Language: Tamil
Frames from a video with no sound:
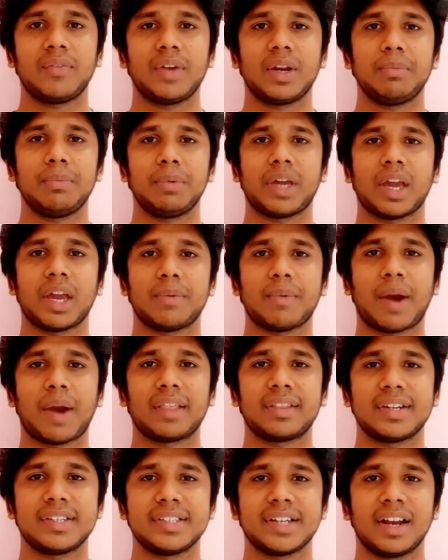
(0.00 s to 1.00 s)
விரும்பி கேட்கும்
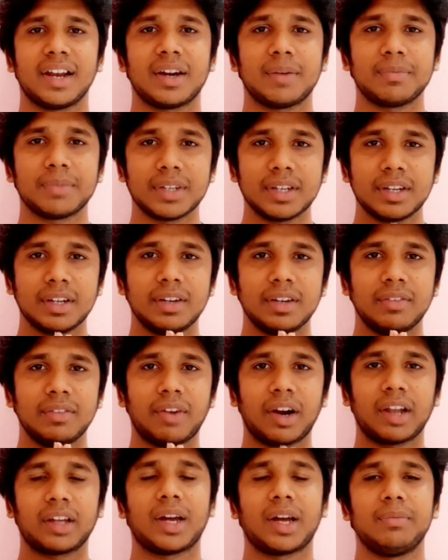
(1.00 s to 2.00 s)
அனைத்து நெஞ்சங்களுக்கும்
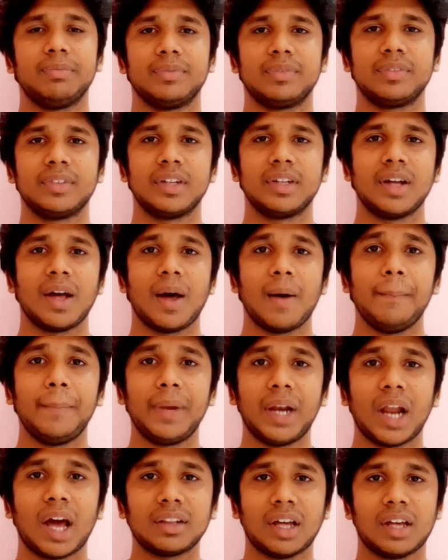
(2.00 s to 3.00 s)
வணக்கம்
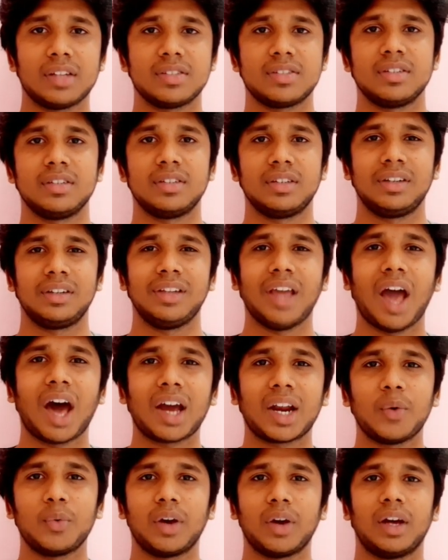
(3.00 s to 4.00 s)
பினாதாஸ் யார்
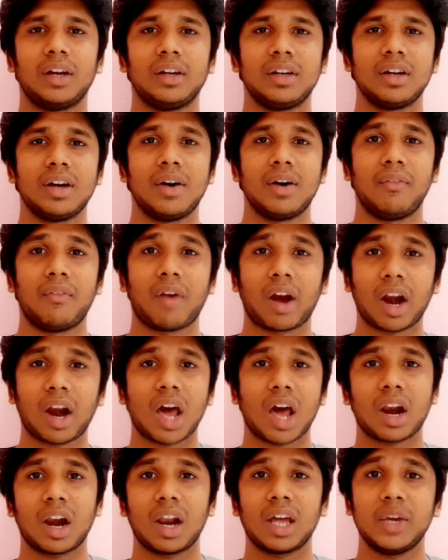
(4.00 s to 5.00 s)
அவங்க
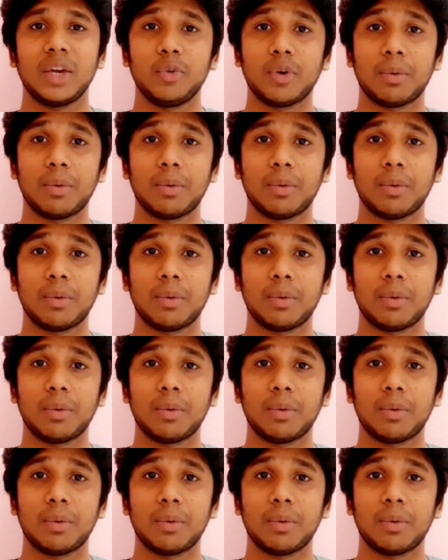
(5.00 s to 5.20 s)
வரலாறில் இவங்க